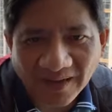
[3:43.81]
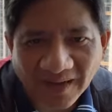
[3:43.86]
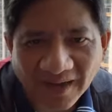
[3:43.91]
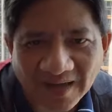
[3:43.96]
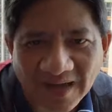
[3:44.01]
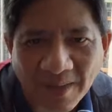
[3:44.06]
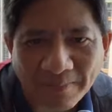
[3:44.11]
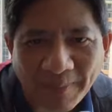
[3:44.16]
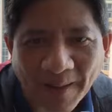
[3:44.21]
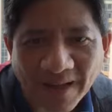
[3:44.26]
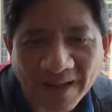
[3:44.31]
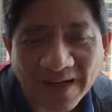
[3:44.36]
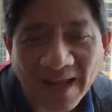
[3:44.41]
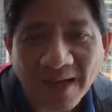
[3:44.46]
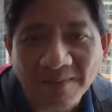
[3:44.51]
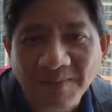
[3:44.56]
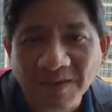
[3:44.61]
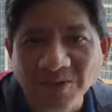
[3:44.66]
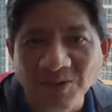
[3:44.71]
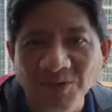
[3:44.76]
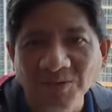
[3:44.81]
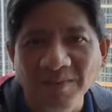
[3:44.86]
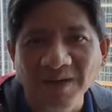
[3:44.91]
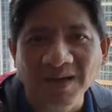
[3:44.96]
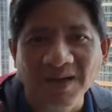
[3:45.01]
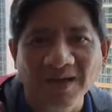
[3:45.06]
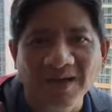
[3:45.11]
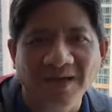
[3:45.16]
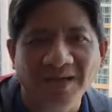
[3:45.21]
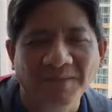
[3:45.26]
Uh, napakarami kong
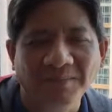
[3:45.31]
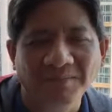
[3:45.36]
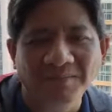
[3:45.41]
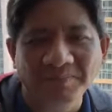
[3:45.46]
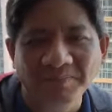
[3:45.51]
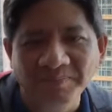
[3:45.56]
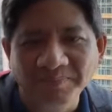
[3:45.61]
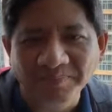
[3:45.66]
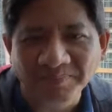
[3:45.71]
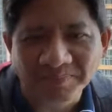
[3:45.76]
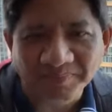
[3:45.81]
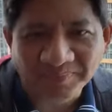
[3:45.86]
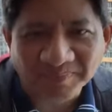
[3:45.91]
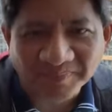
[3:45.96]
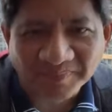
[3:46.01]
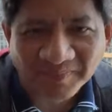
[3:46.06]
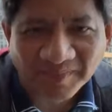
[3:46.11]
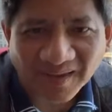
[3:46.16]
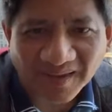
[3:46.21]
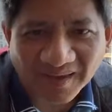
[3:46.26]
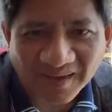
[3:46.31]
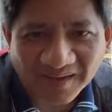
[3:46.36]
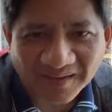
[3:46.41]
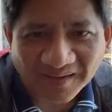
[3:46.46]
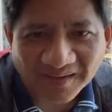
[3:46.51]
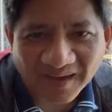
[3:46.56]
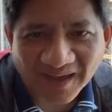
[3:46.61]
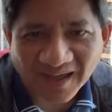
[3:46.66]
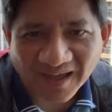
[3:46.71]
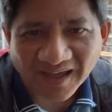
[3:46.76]
mga um,
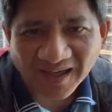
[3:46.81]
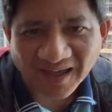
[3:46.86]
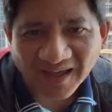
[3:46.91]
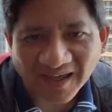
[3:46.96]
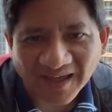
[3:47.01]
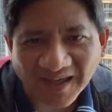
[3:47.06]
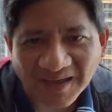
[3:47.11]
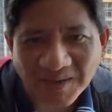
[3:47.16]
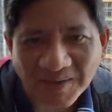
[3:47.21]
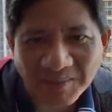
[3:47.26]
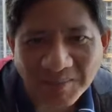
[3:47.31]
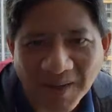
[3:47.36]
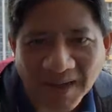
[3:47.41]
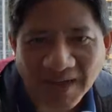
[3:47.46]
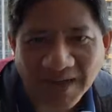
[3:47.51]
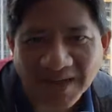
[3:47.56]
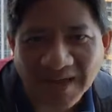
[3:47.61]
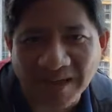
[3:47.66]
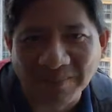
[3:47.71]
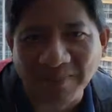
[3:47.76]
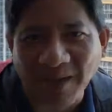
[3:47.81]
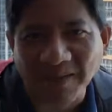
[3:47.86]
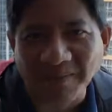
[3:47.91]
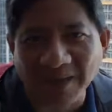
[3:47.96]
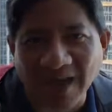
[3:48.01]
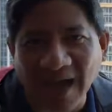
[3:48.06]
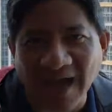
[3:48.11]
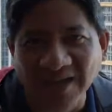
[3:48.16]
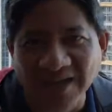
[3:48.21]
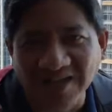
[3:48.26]
uh, mga
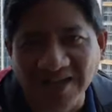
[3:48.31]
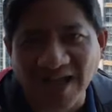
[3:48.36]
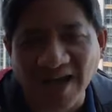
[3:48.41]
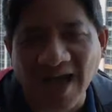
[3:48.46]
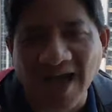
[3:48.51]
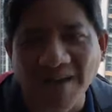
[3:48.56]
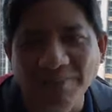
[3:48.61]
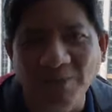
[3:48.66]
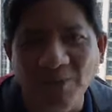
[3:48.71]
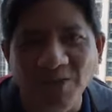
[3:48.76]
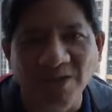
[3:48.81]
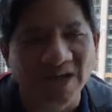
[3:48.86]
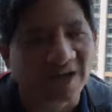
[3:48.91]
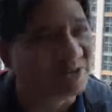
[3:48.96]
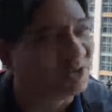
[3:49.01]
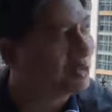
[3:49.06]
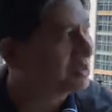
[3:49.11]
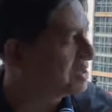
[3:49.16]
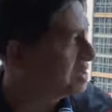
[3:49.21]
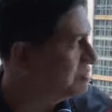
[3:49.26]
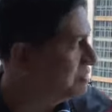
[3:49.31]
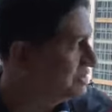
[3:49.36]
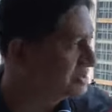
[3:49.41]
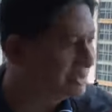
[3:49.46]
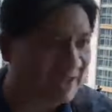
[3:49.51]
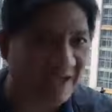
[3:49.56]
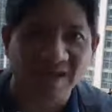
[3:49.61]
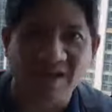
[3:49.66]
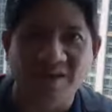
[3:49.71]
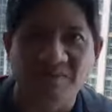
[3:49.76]
nagpa kahit kahapon nandoon kami
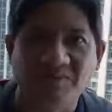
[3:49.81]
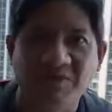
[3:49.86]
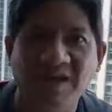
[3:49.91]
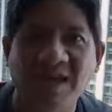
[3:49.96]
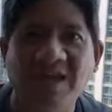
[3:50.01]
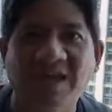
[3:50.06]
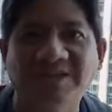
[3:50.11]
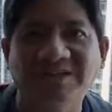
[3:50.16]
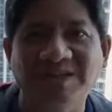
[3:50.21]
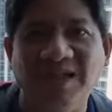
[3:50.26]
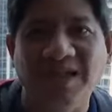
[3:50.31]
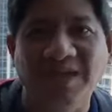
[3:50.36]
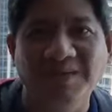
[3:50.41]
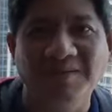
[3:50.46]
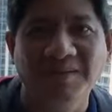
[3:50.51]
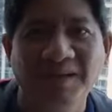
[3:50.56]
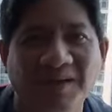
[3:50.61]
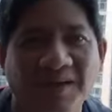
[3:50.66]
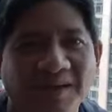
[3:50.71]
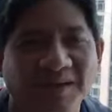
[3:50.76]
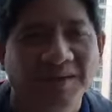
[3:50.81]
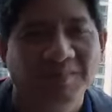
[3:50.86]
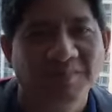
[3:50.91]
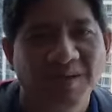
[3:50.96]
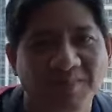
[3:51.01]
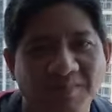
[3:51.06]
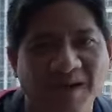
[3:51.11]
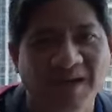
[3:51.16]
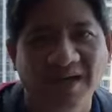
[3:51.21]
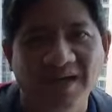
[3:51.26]
sa Venetian,
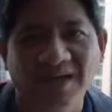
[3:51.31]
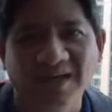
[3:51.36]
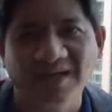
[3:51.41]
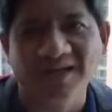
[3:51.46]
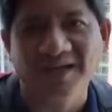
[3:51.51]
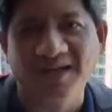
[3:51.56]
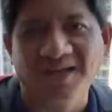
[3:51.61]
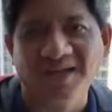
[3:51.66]
may mga na